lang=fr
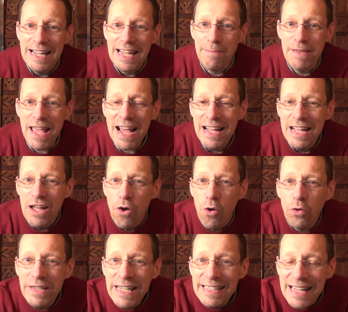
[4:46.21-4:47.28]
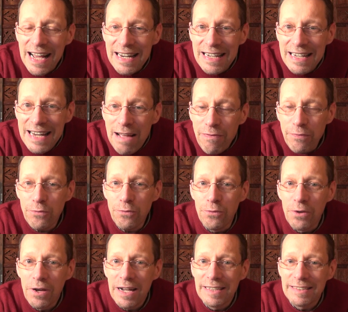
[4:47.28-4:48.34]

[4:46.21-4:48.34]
eh bien, on est à l'affût.